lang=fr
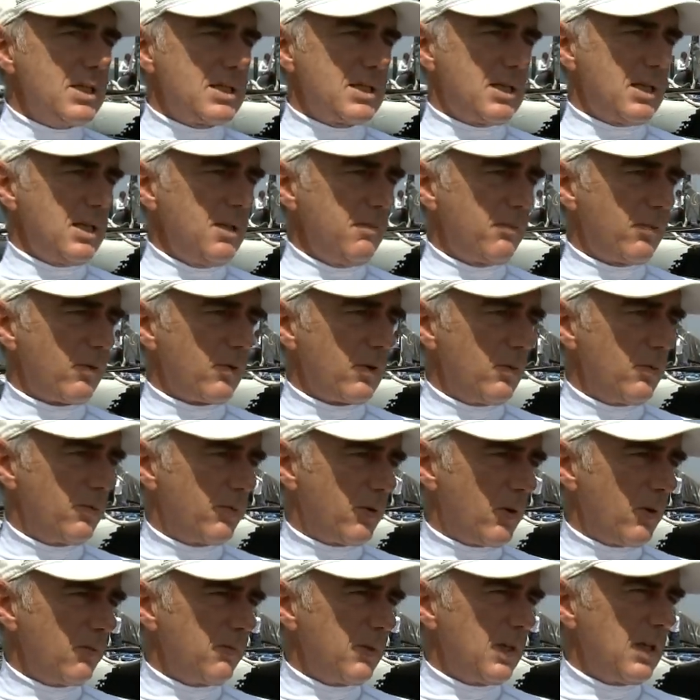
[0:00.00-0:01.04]
ici pour le
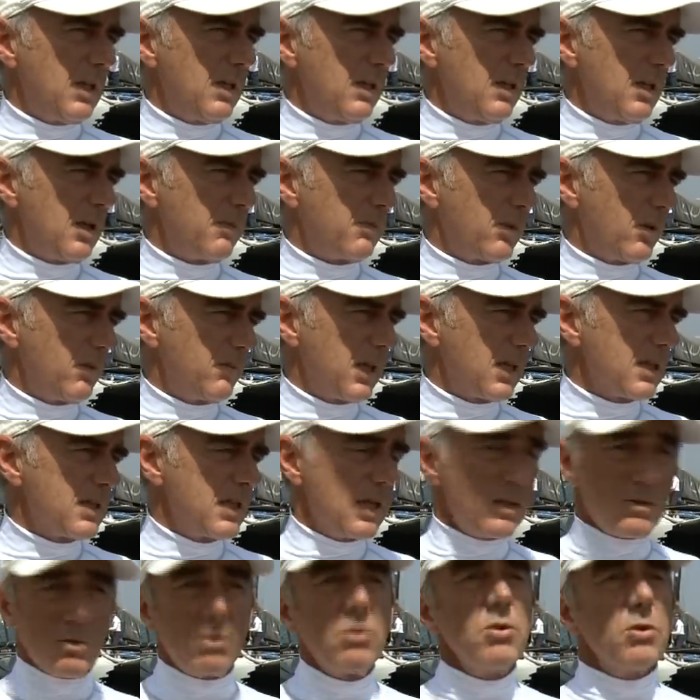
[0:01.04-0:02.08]
premier, la première
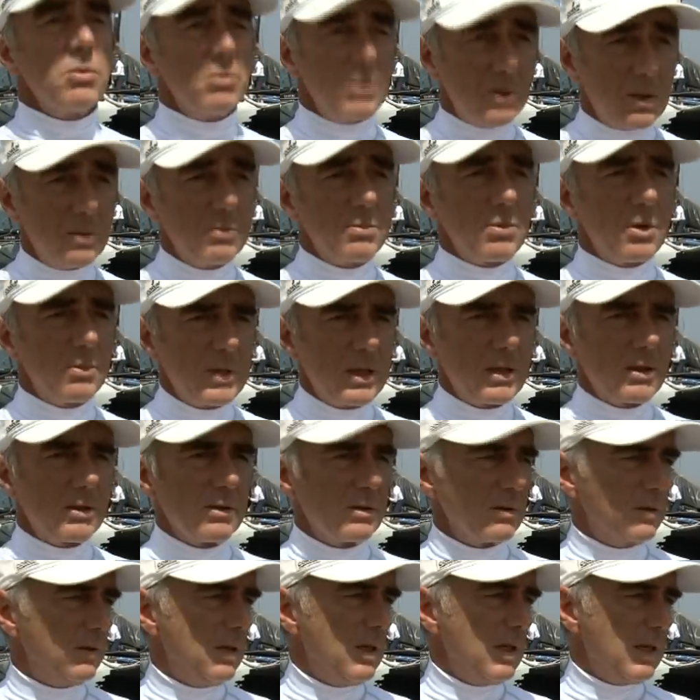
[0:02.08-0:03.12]
saison, la première
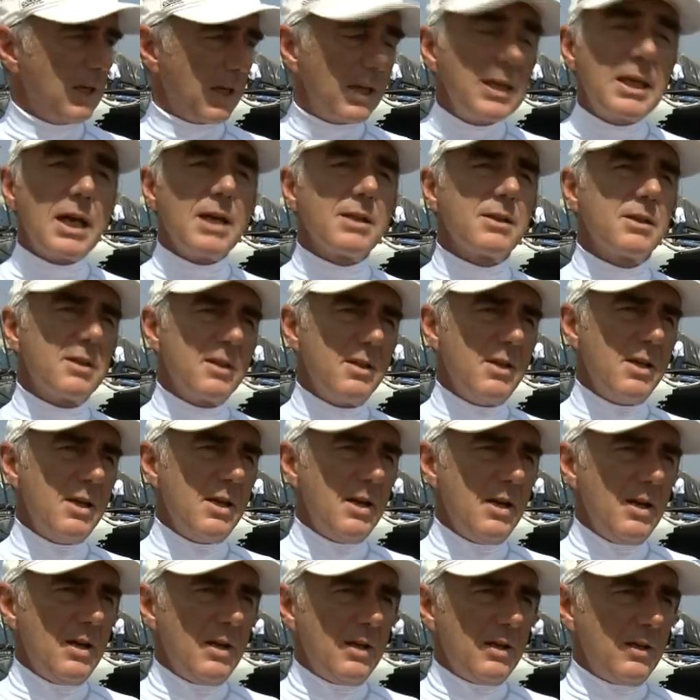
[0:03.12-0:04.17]
régate
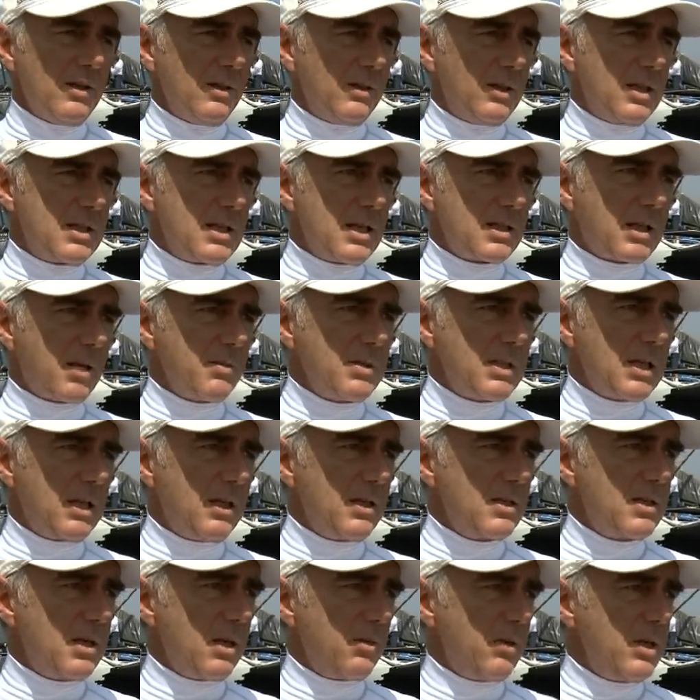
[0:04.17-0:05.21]
des Extreme
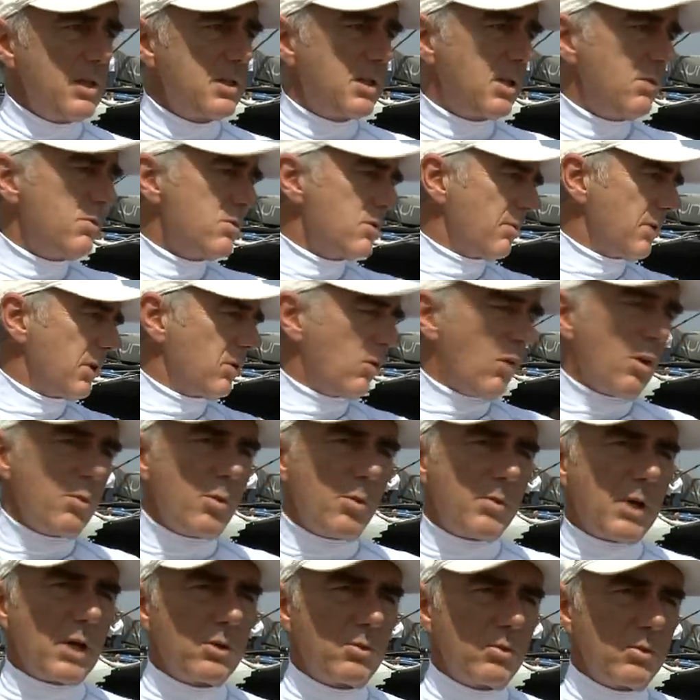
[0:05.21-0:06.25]
Selling Series qui nous emmèneront un
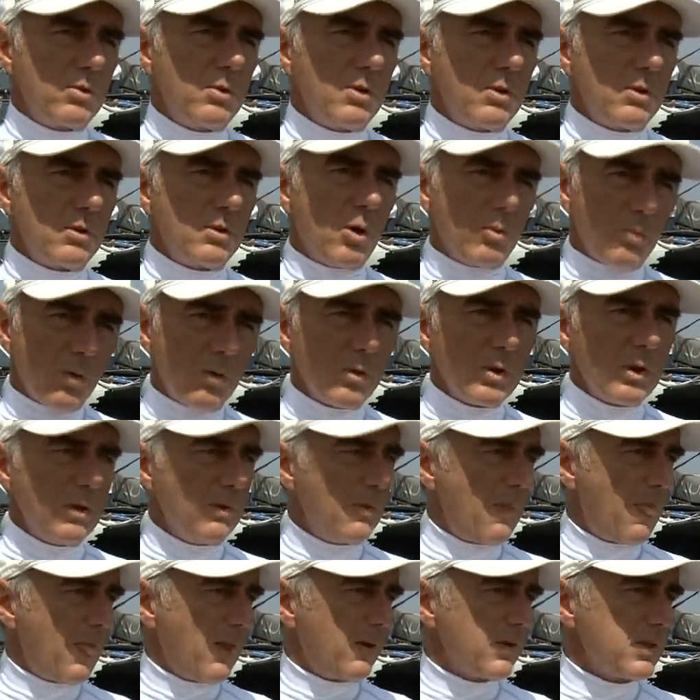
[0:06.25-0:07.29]
peu partout euh, dans le monde.
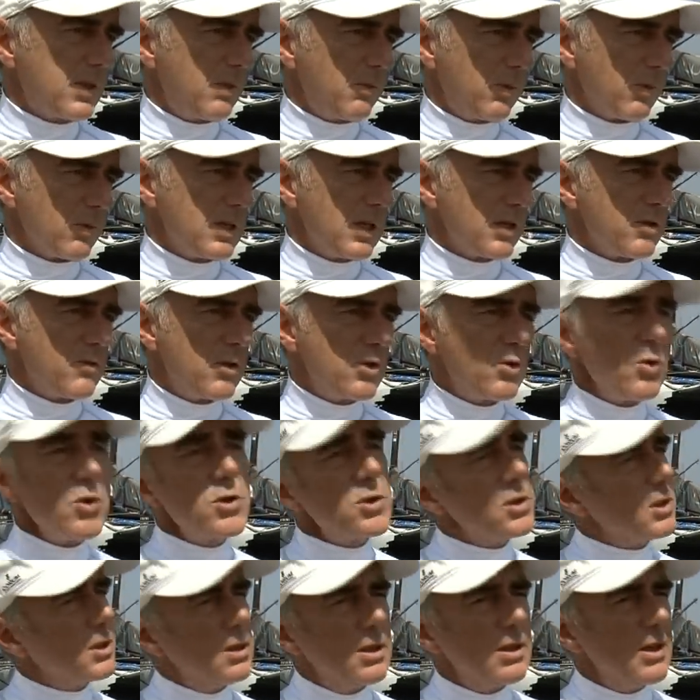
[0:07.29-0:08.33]
En ce qui me concerne, je vais
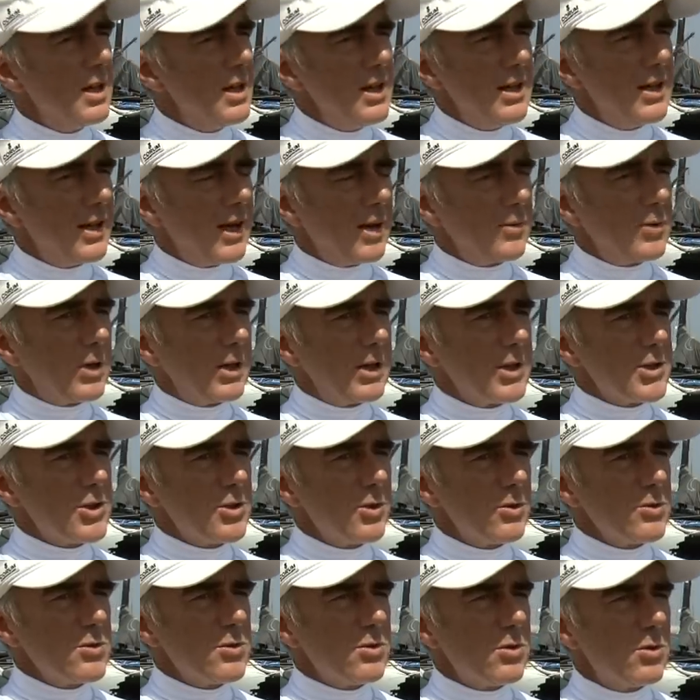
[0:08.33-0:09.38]
juste avoir la
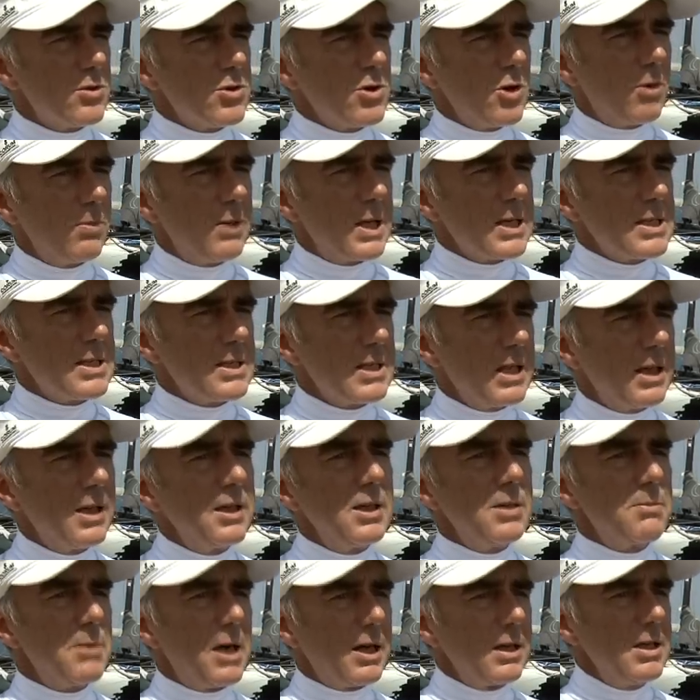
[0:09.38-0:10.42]
chance, je remplace
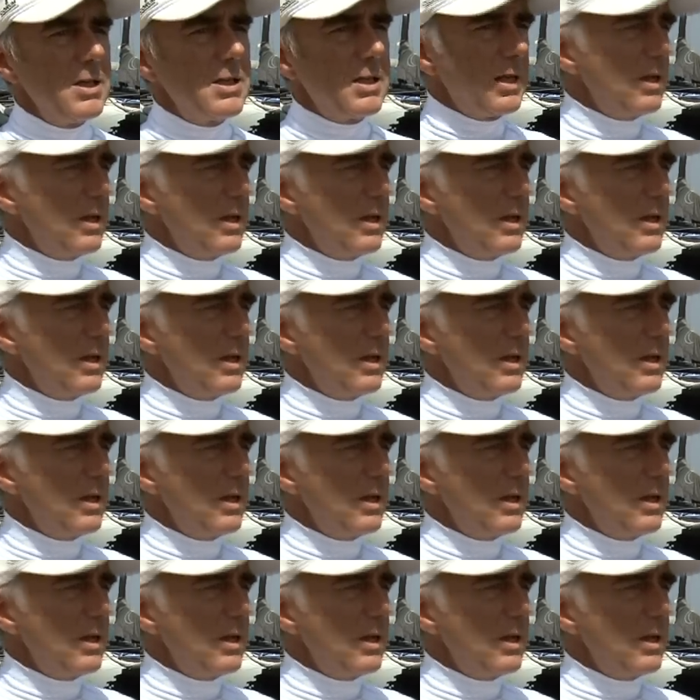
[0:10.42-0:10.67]
Eric Maris,